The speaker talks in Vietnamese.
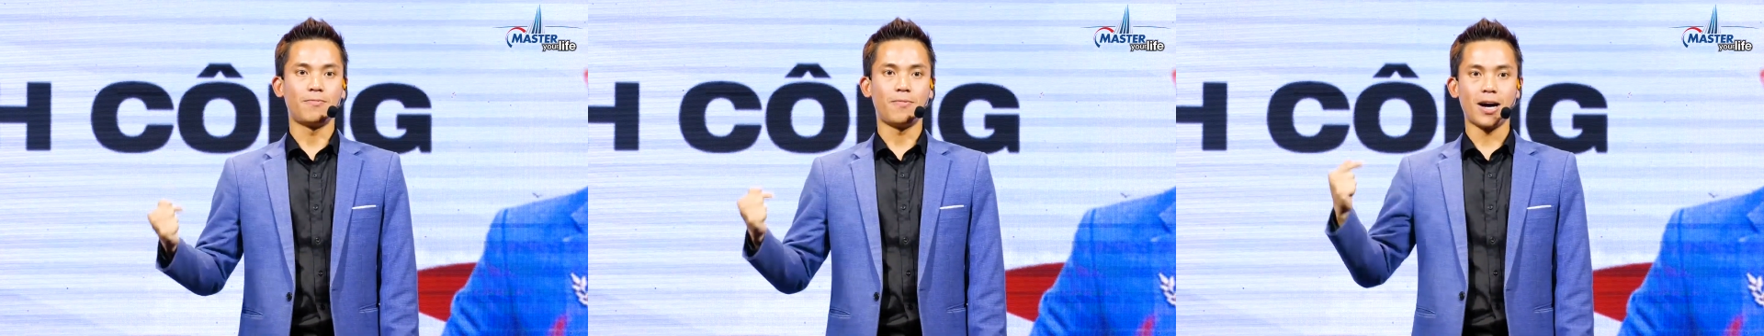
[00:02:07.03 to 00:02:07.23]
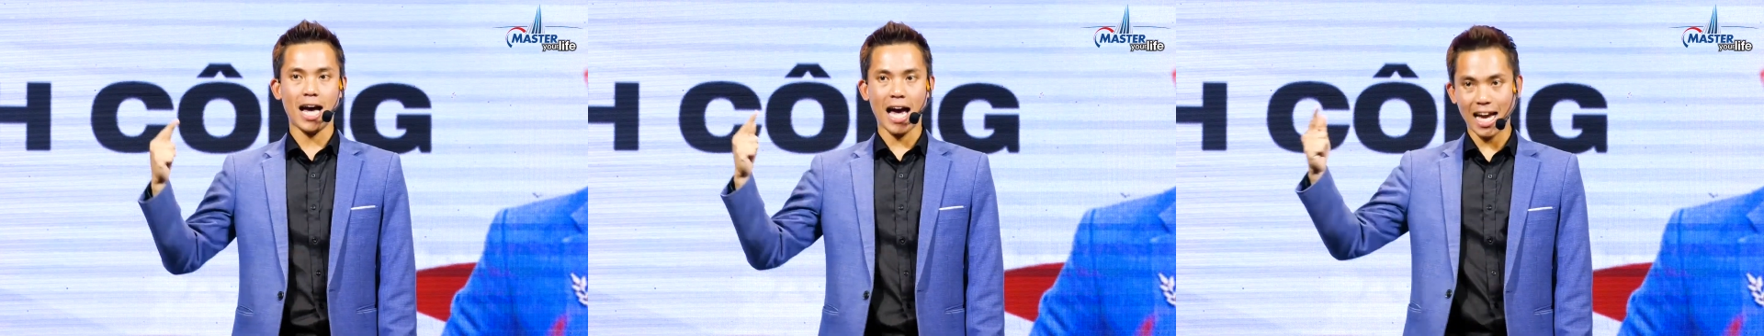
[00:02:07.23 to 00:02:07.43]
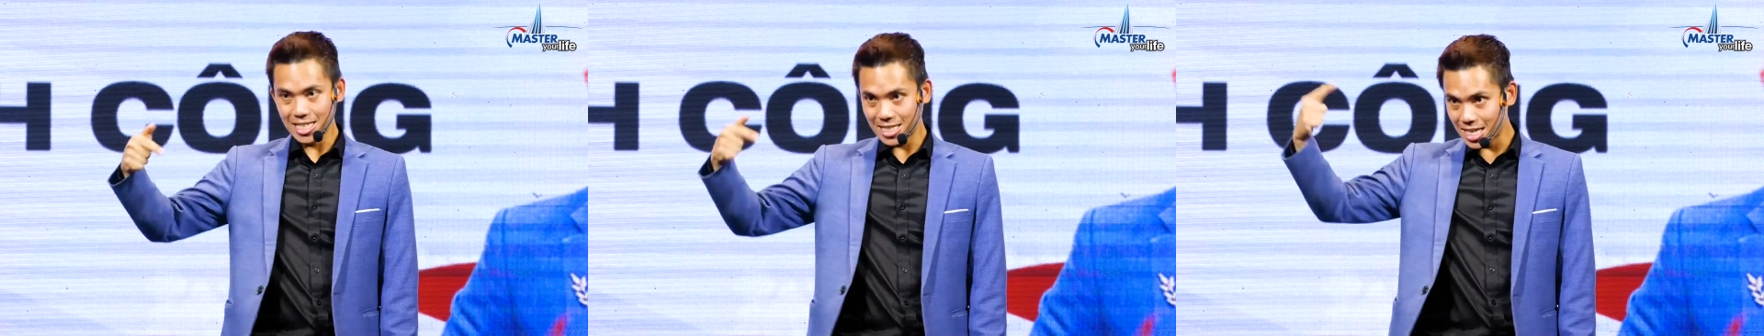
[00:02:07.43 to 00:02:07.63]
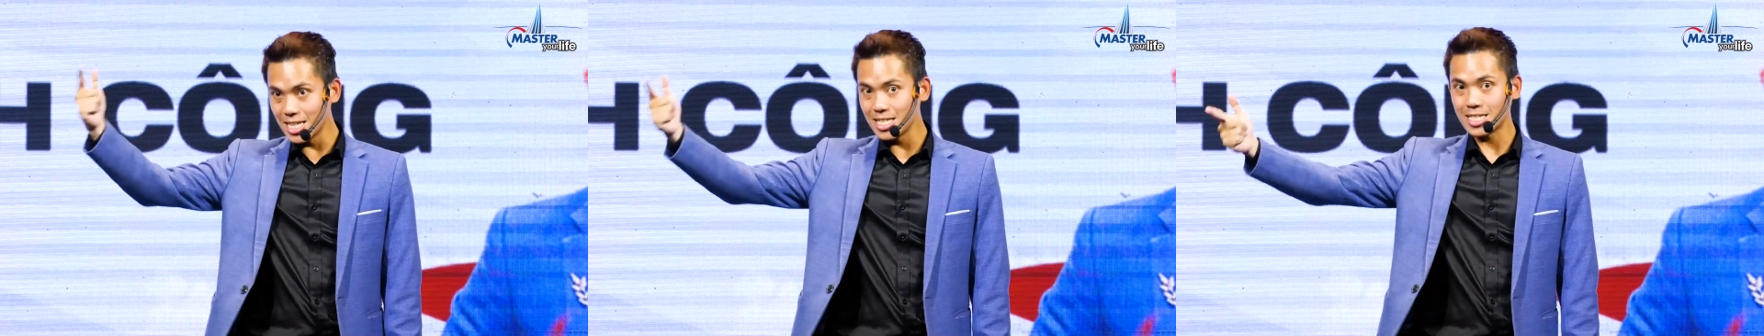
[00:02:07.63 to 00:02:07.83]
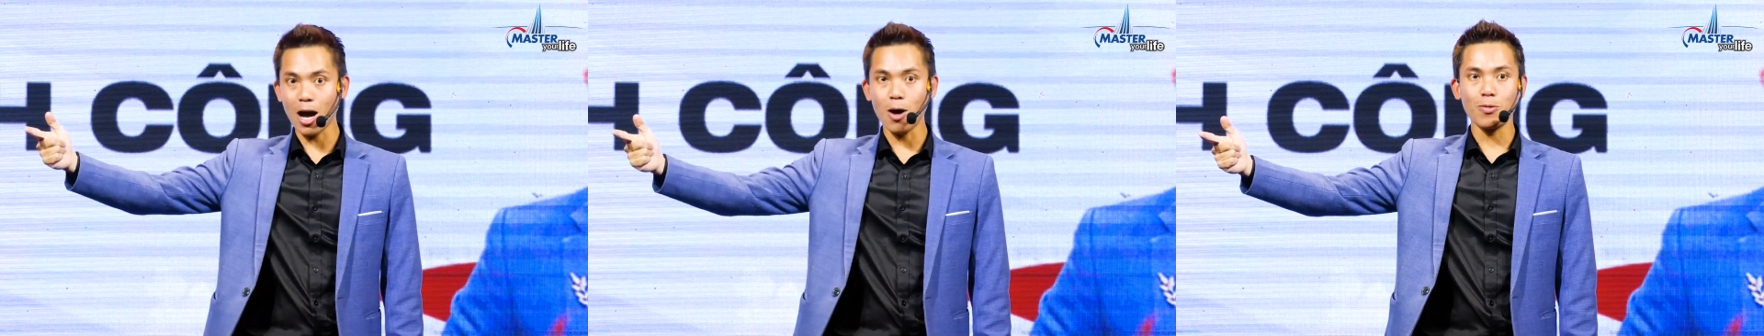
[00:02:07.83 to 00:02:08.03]
và hành
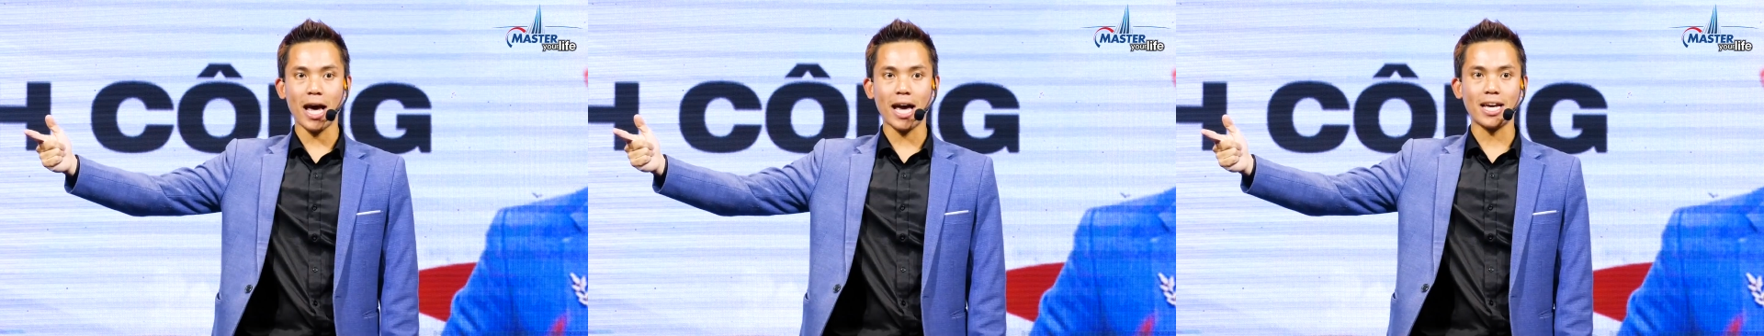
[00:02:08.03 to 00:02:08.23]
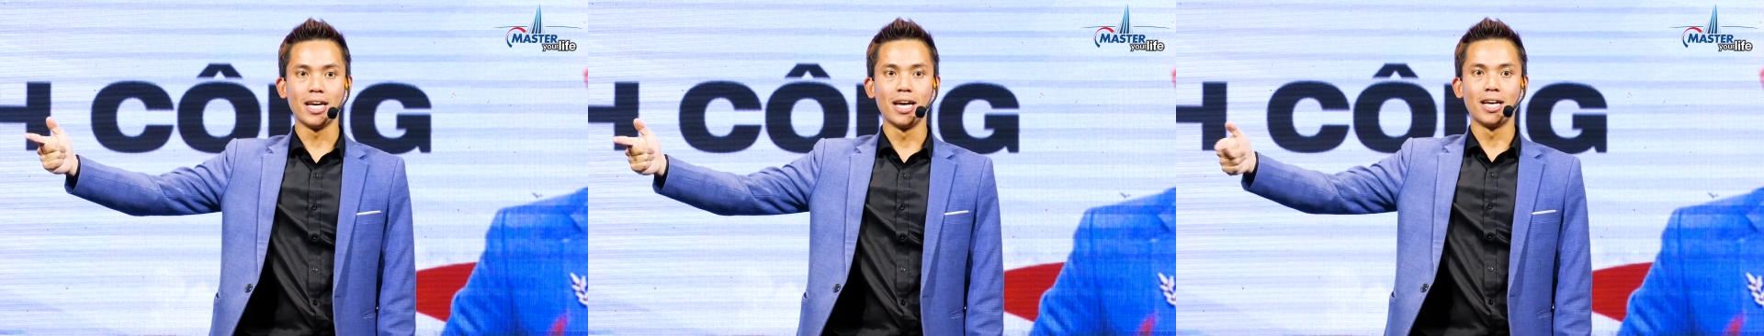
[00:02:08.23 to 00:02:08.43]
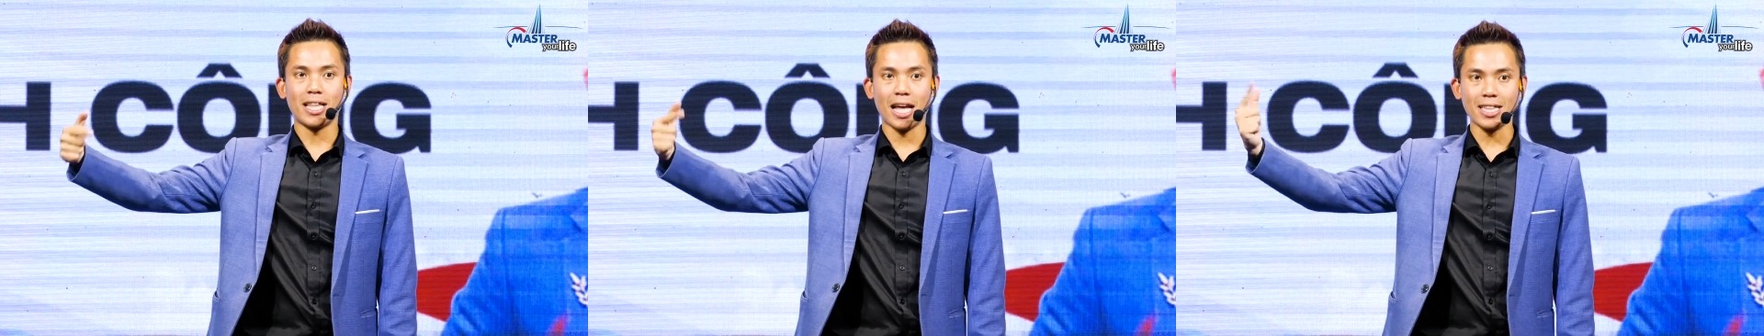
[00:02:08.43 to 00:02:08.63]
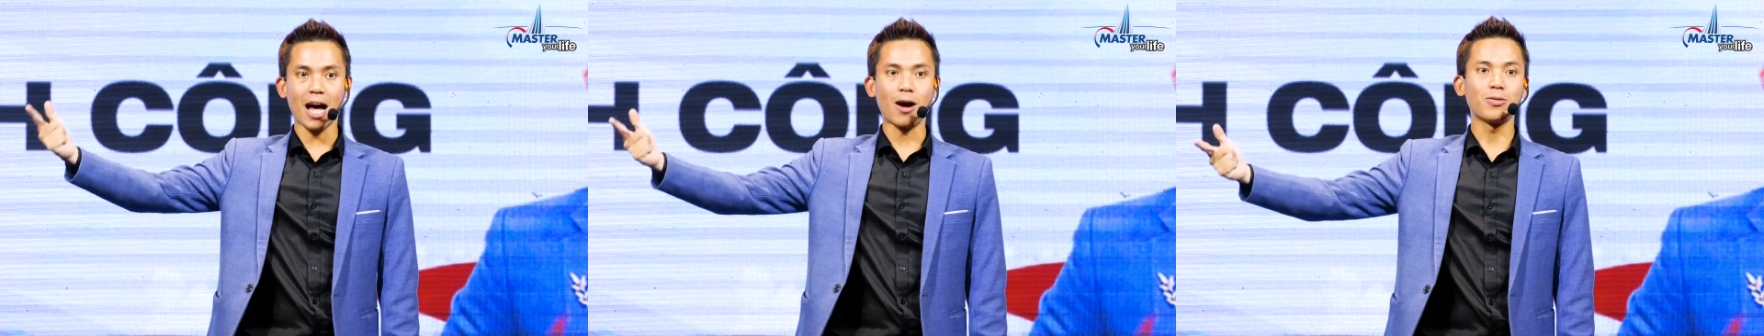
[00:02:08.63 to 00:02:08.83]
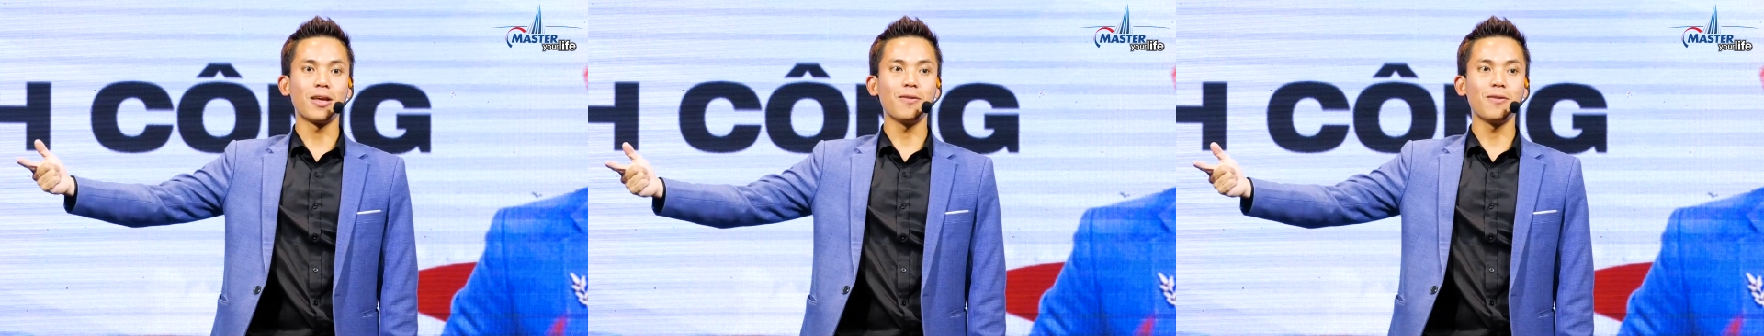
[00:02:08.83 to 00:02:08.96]
trình sau này tại Tạo